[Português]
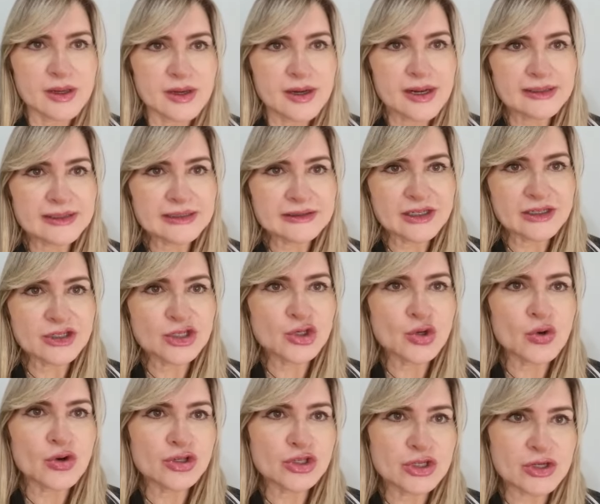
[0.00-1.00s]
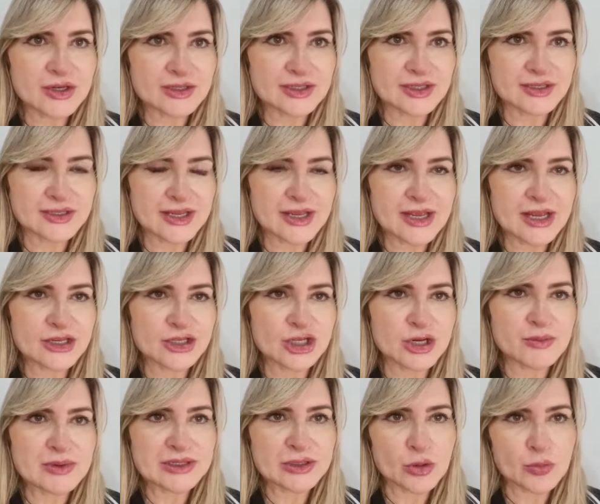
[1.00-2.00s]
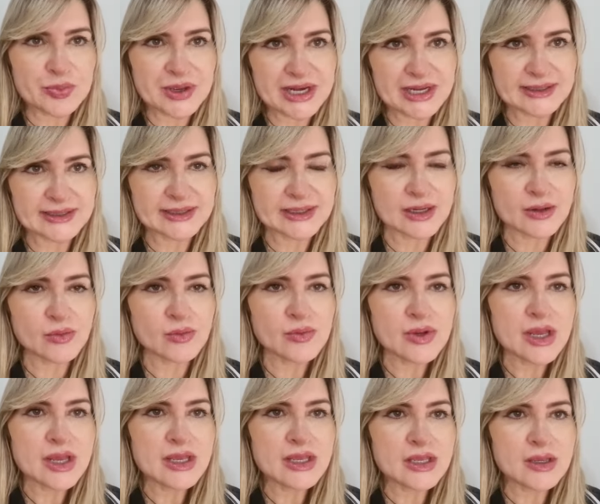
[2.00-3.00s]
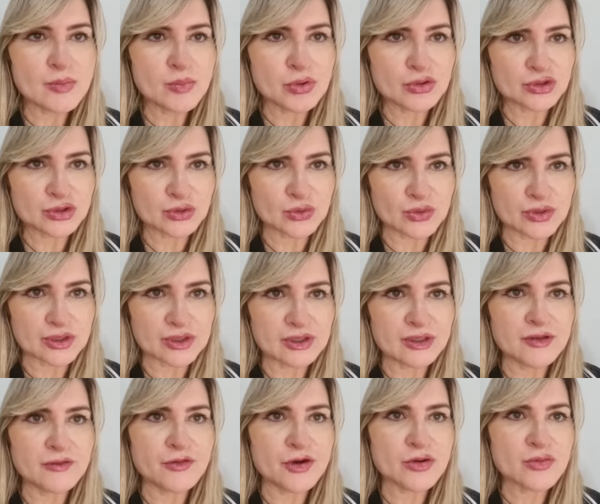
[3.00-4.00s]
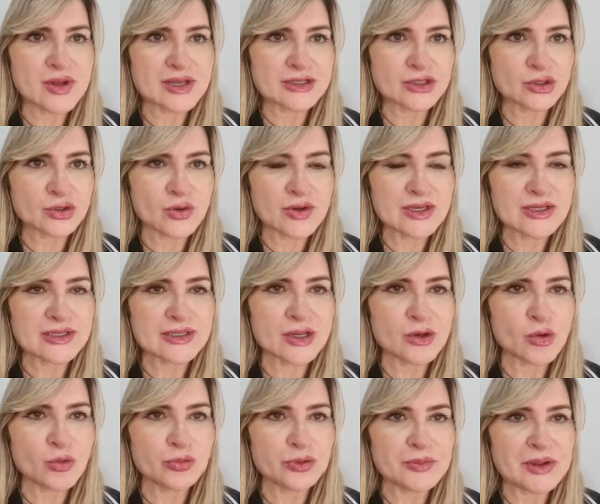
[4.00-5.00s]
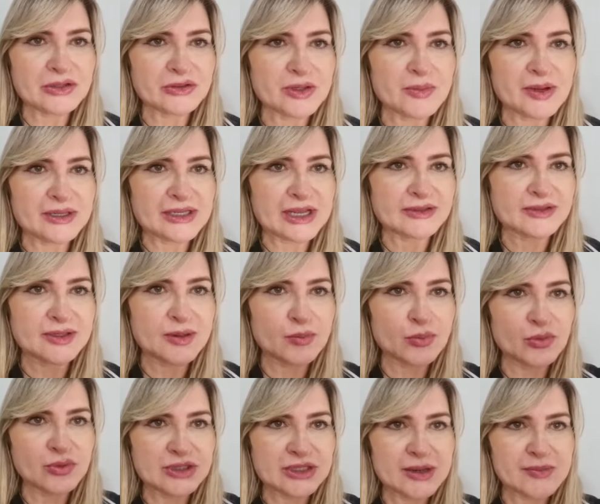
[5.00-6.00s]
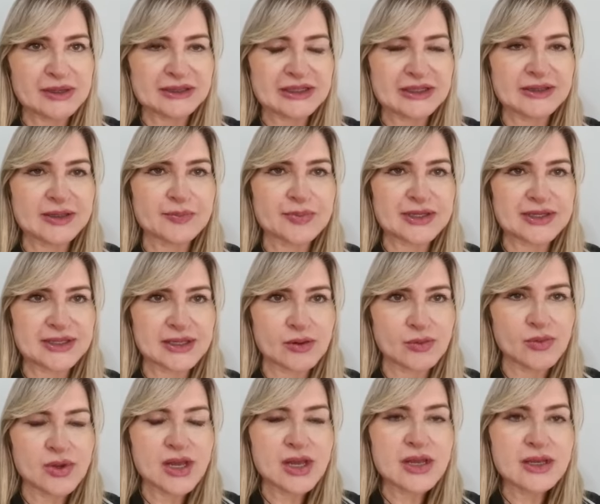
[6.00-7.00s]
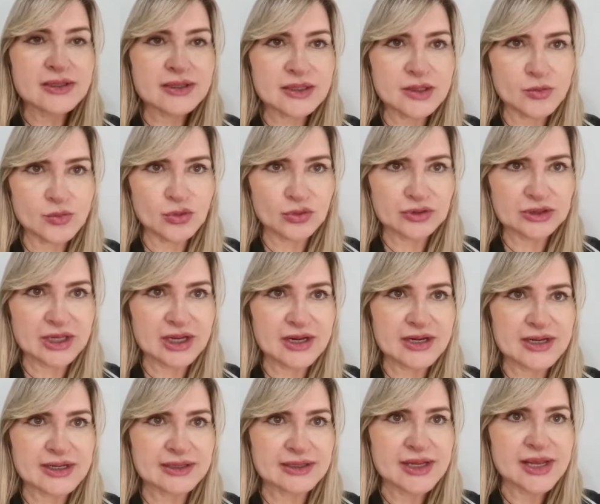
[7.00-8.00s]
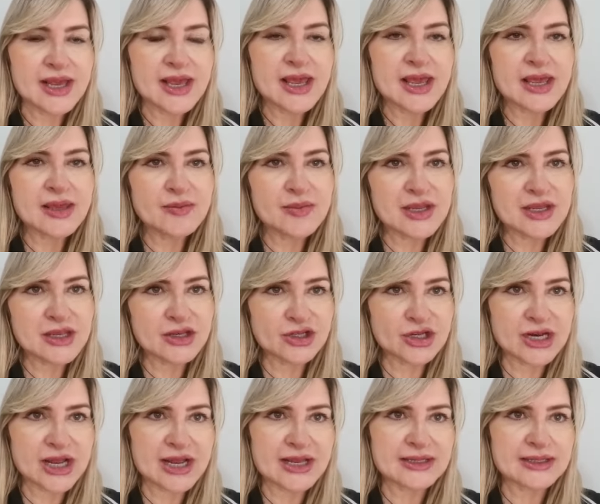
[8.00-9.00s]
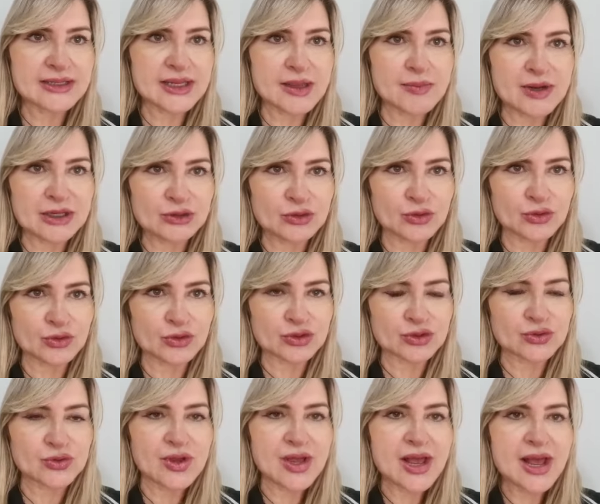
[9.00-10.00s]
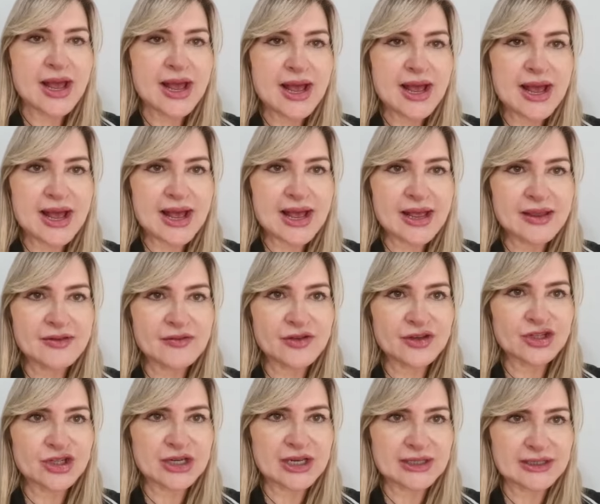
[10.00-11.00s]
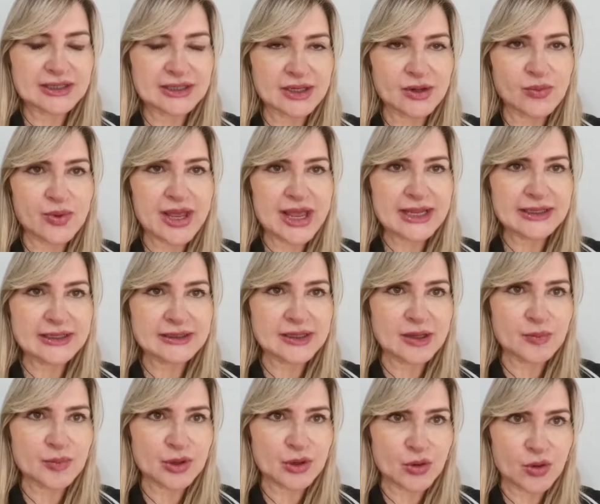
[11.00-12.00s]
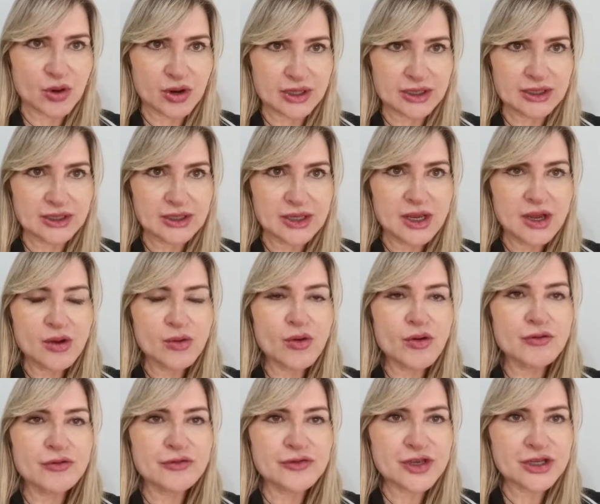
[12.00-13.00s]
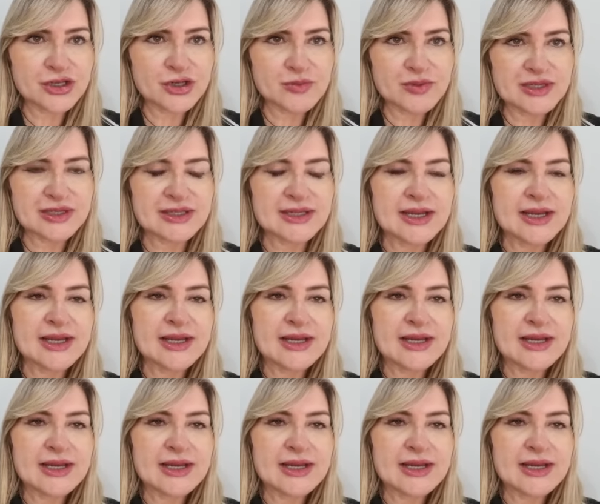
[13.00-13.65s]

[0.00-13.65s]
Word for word: Na data de hoje, nós desencadeamos a operação Impostor, que foram ações de cumprimento de mandado de busca e mandado de prisão simultâneas em Minas Gerais e Mato Grosso. A investigação é da DEPICOI com vítimas